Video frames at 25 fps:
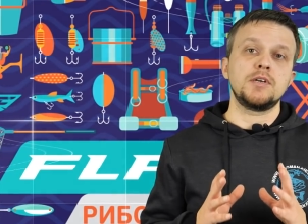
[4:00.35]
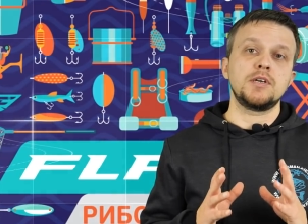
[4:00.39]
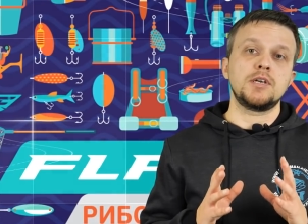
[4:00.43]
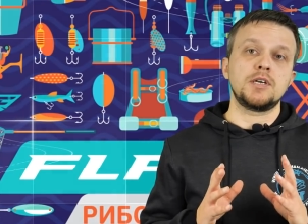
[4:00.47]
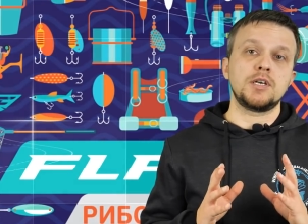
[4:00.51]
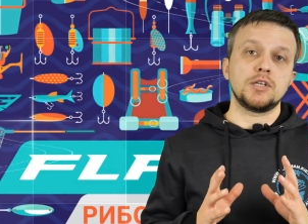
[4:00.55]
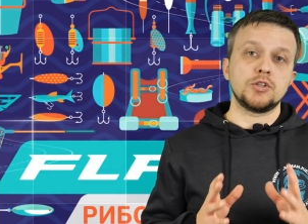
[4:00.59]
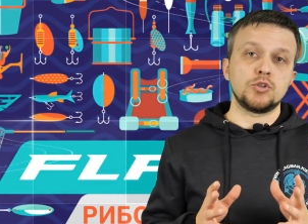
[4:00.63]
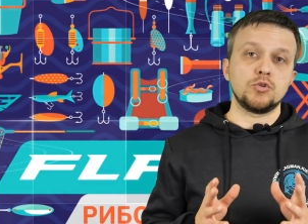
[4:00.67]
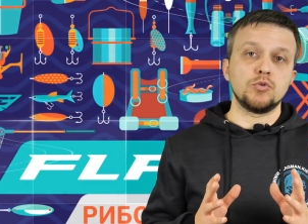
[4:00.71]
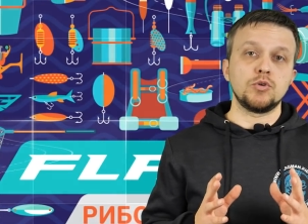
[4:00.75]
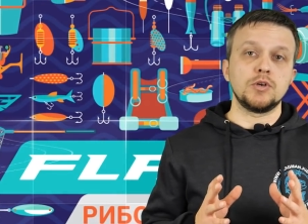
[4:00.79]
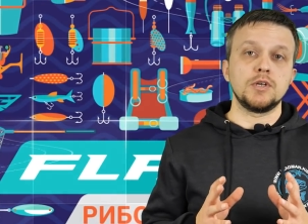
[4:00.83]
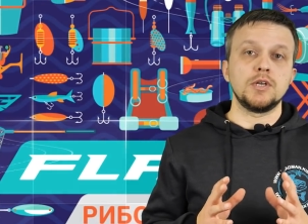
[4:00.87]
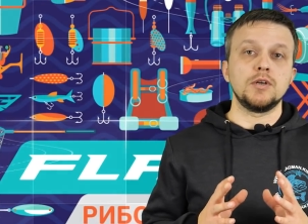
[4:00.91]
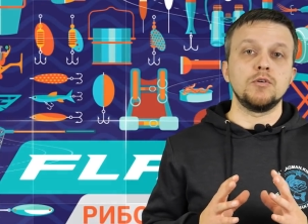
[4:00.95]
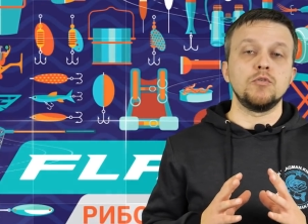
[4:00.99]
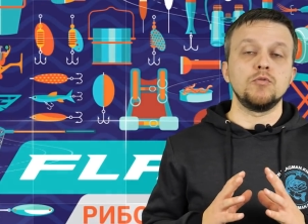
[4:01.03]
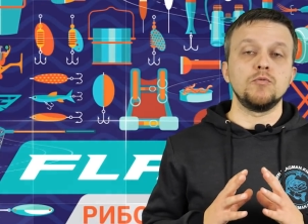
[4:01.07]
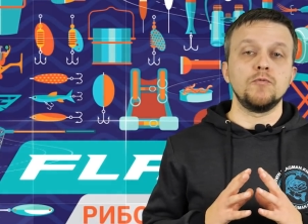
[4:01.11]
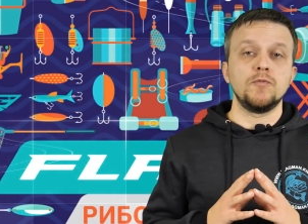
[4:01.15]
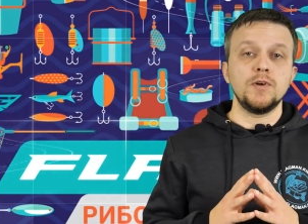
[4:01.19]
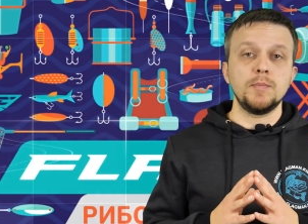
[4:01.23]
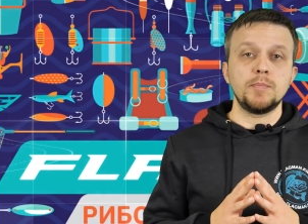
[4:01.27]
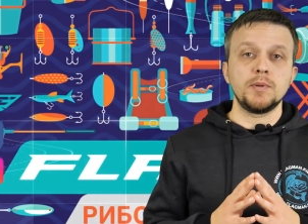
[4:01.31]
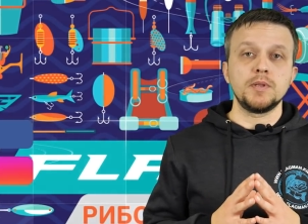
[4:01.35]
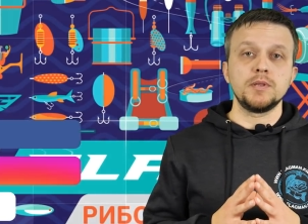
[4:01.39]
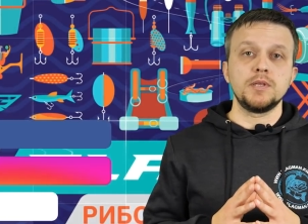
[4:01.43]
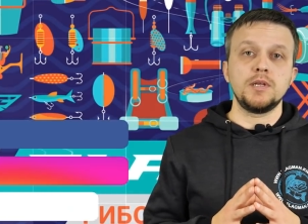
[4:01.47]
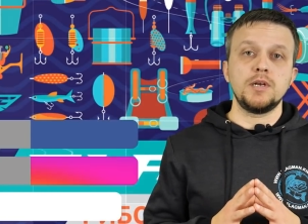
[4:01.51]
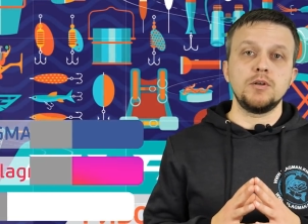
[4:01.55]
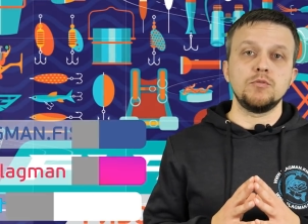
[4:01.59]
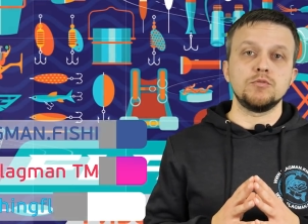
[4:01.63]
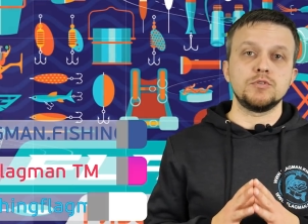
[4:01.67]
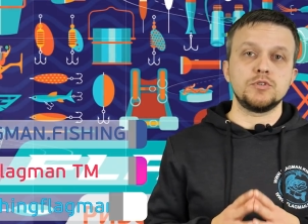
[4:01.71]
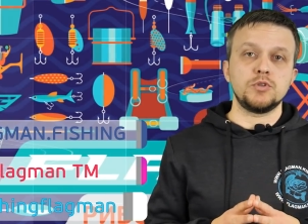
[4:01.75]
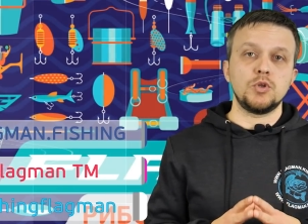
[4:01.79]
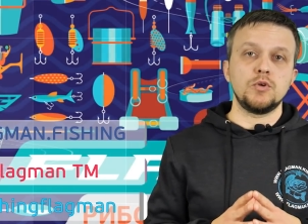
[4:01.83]
которые выполнили
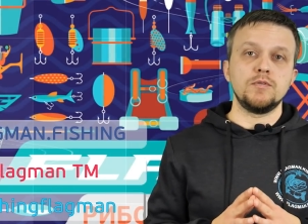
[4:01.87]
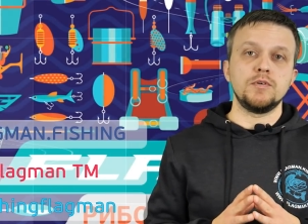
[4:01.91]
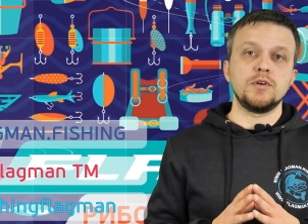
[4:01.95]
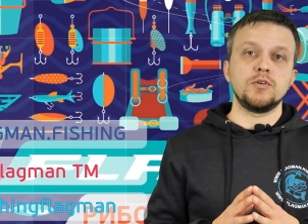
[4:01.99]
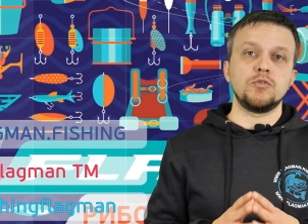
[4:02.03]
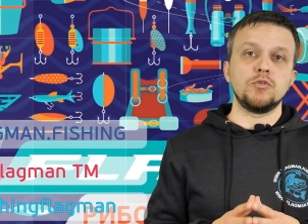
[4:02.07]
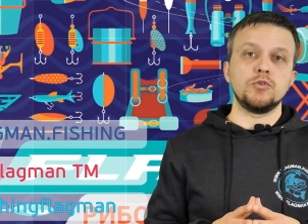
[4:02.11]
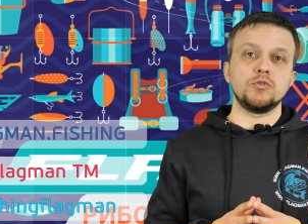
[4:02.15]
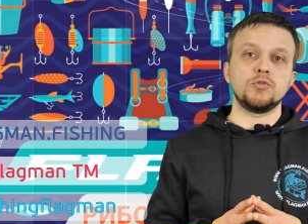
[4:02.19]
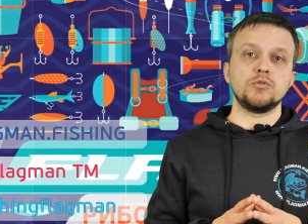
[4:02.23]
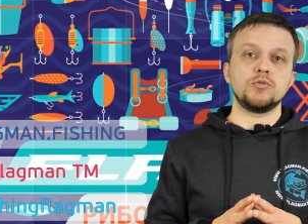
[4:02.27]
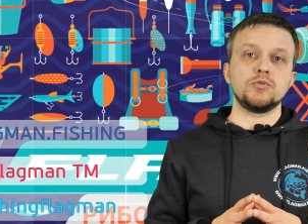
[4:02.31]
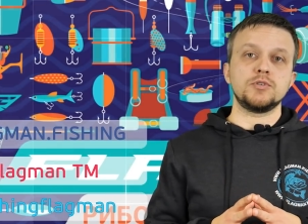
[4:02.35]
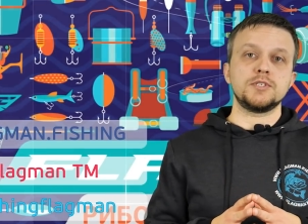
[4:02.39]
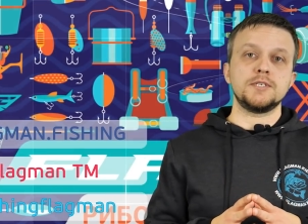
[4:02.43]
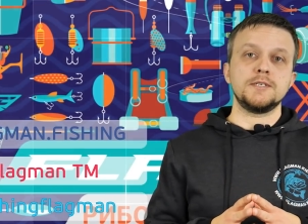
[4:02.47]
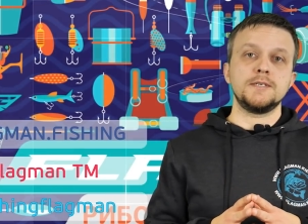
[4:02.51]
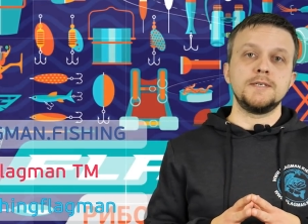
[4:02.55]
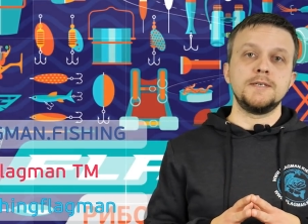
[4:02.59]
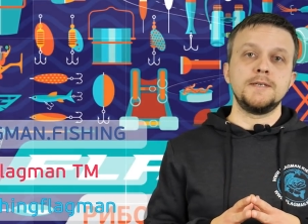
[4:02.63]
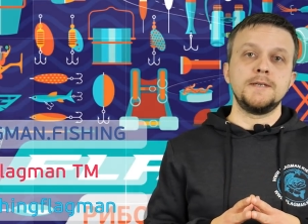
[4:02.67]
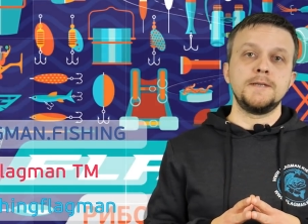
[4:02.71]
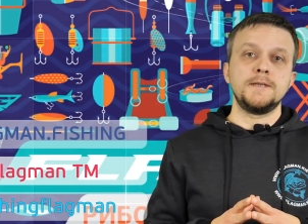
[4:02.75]
условия конкурса.